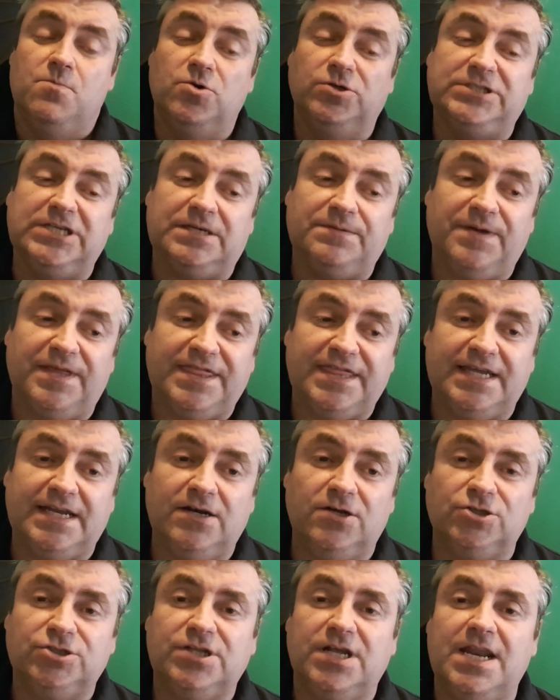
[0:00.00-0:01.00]
Muchas
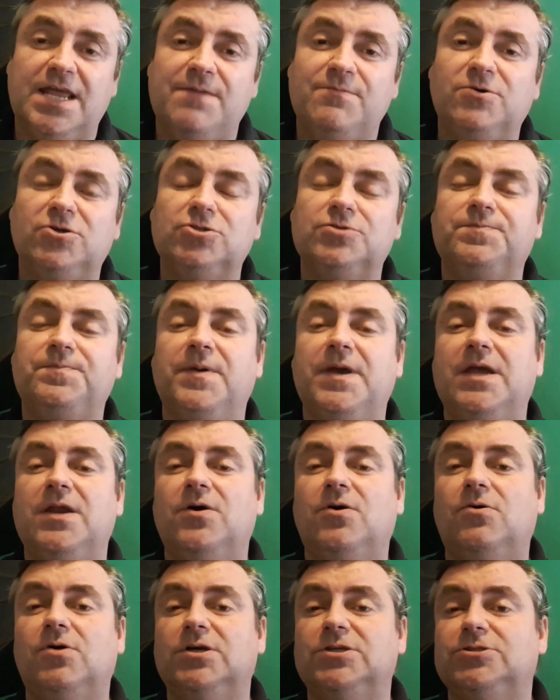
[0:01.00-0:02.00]
veces los tenemos,
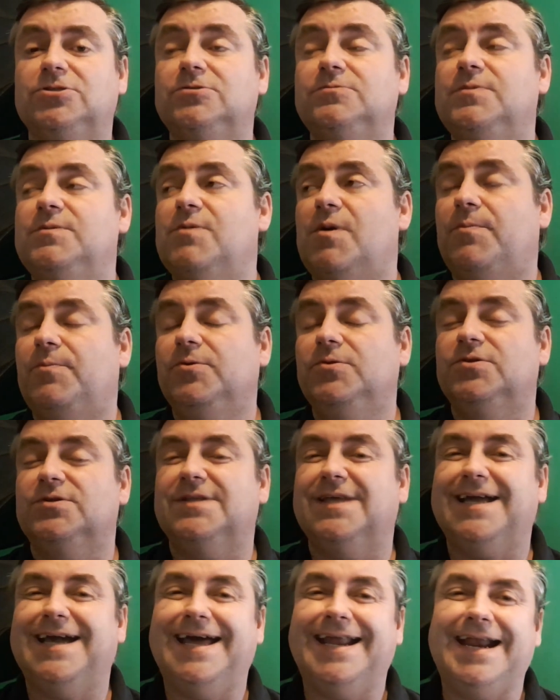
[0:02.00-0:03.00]
pero esos mismos
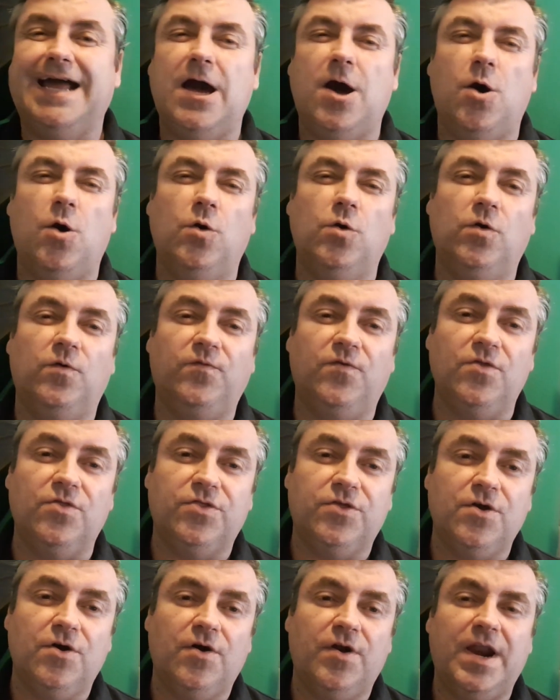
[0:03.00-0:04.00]
puntos de carga o no
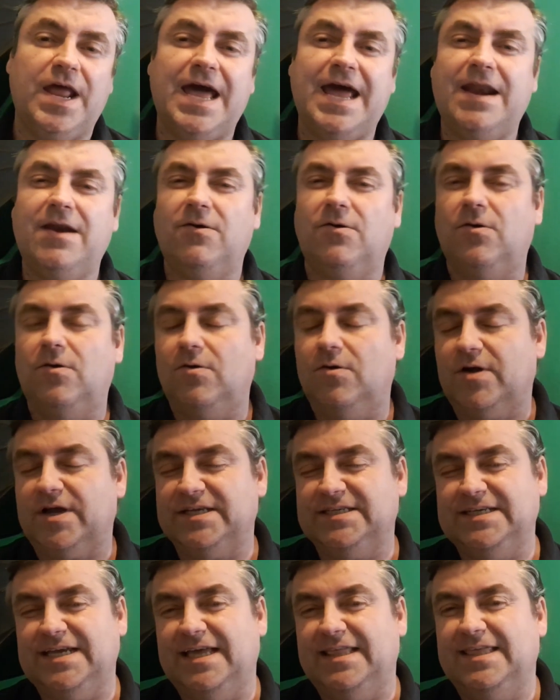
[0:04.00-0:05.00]
funcionan o lo
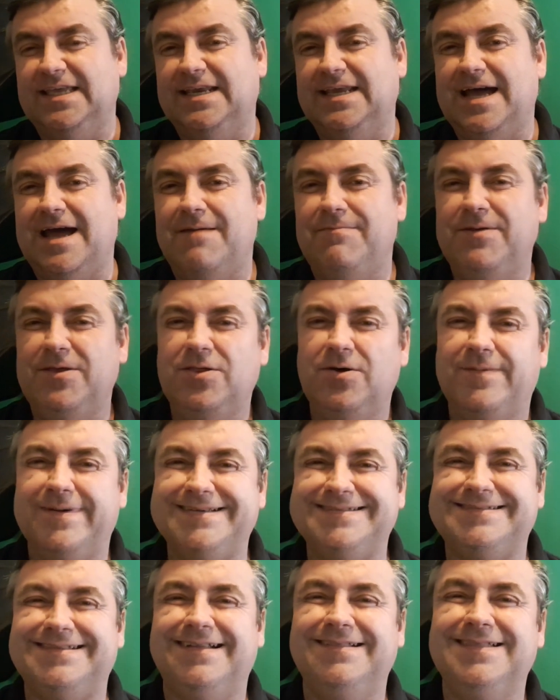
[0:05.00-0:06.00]
que sea. Es decir, ha habido
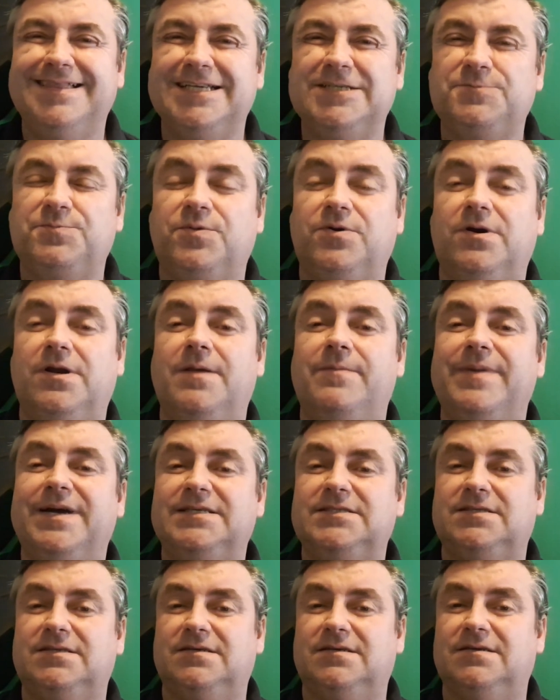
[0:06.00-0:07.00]
bastantes
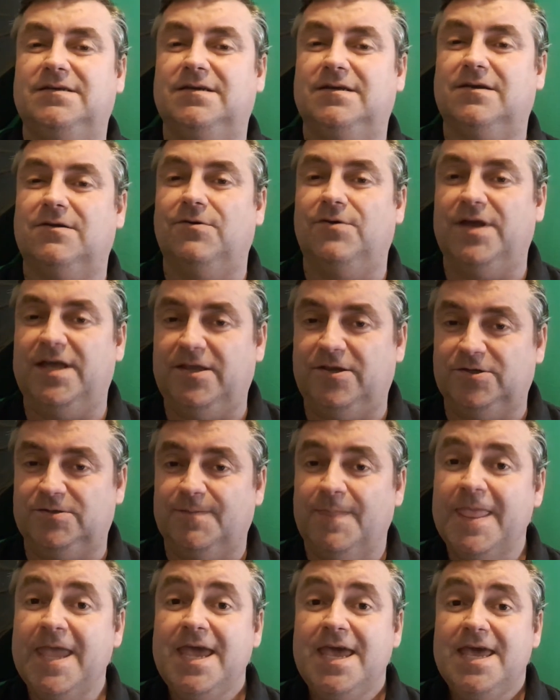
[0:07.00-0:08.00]
problemas eh, con
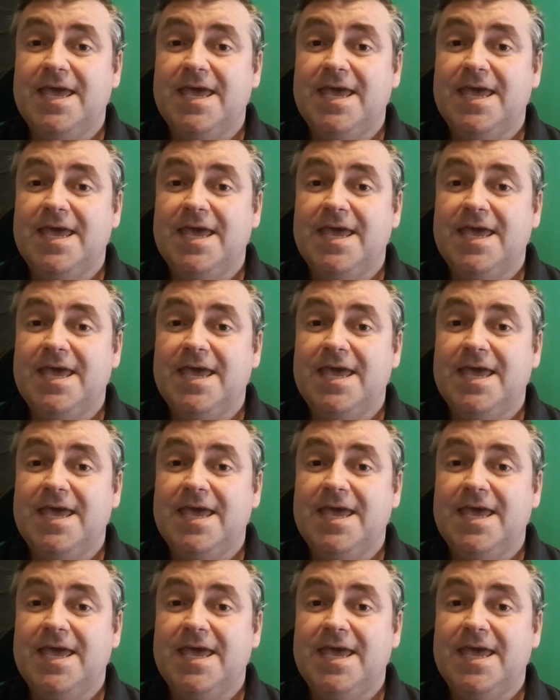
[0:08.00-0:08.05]
ellos.